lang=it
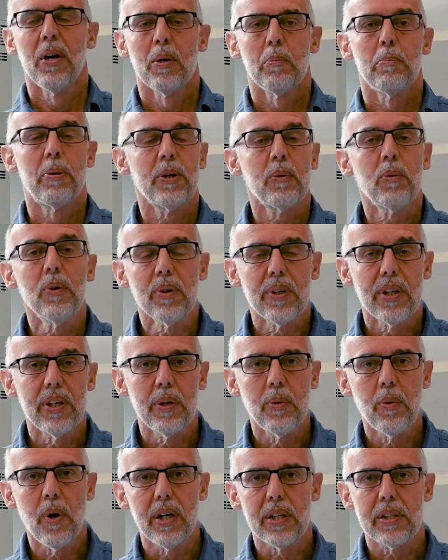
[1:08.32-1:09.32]
Per quello che
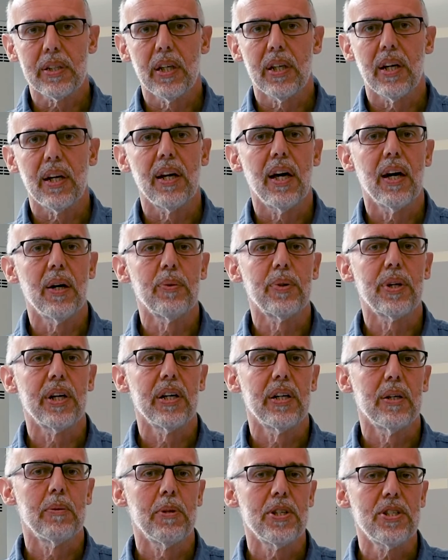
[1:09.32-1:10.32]
riguarda la
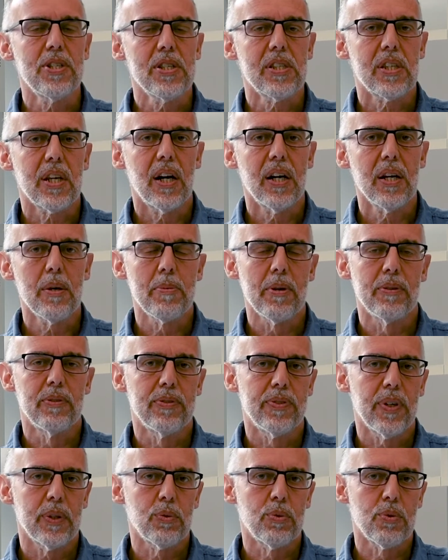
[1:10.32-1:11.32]
laurea magistrale
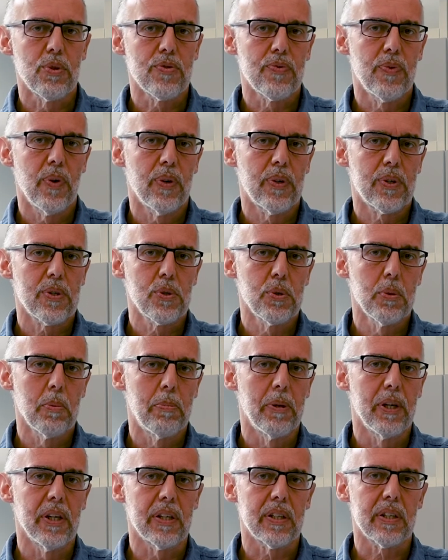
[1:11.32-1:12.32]
abbiamo fatto uno sforzo
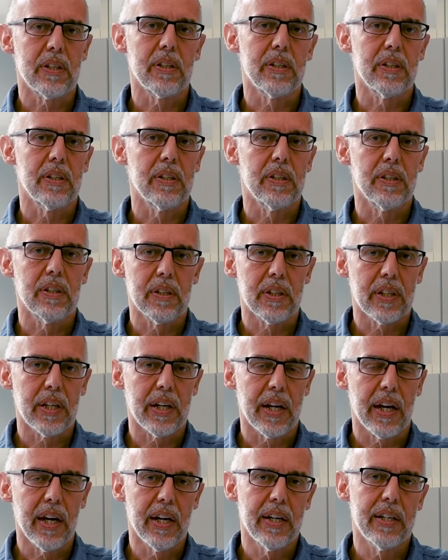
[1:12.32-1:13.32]
per eh,
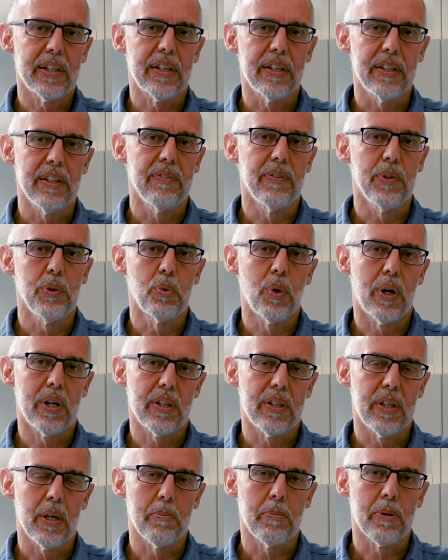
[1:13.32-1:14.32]
creare,
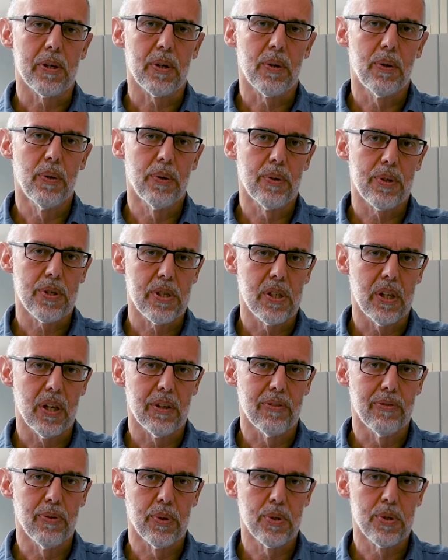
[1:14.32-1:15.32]
individuare dei percorsi
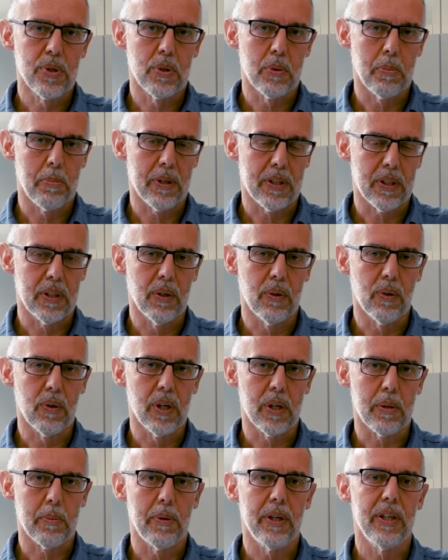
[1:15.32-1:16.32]
che fossero
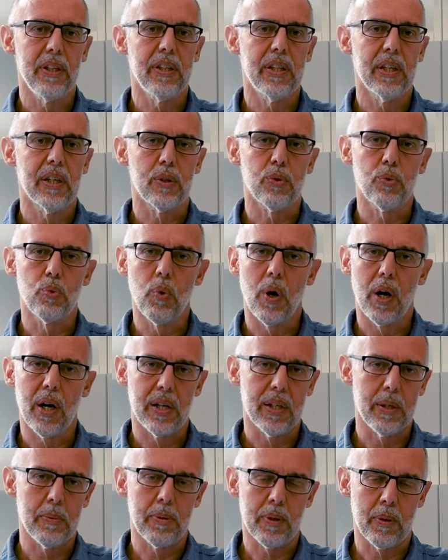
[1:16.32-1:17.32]
particolarmente
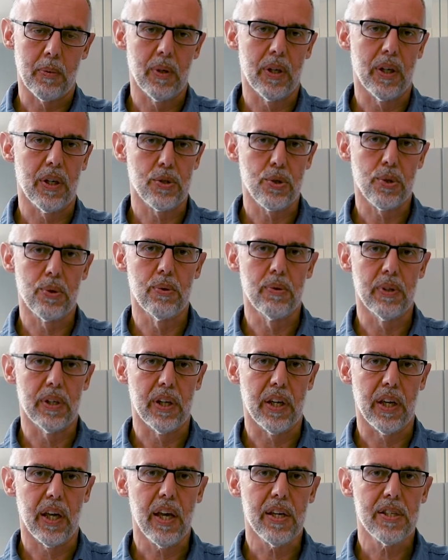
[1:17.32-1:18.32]
attuali per quelle che sono le
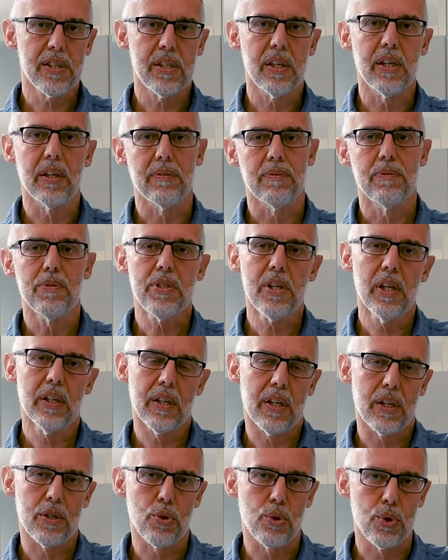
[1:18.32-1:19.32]
richieste sia
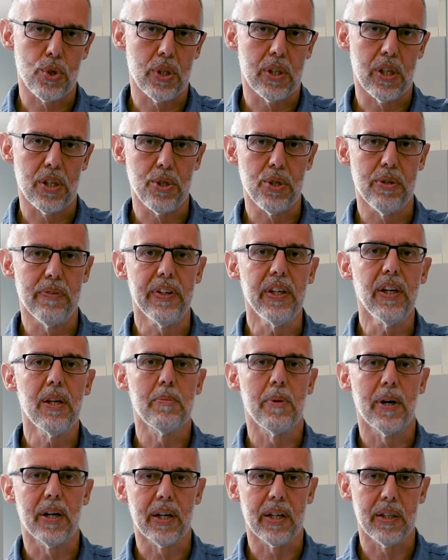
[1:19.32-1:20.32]
della società
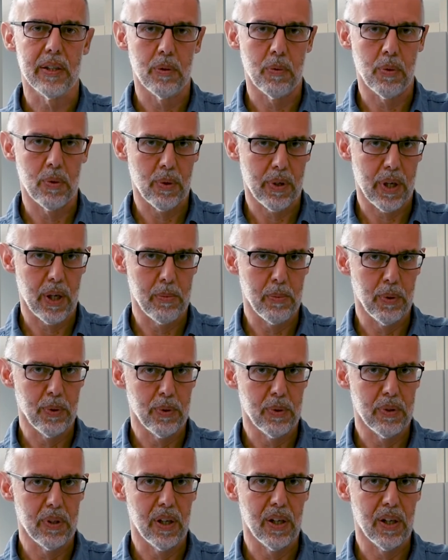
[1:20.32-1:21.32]
civile ma anche di quello che è il mondo del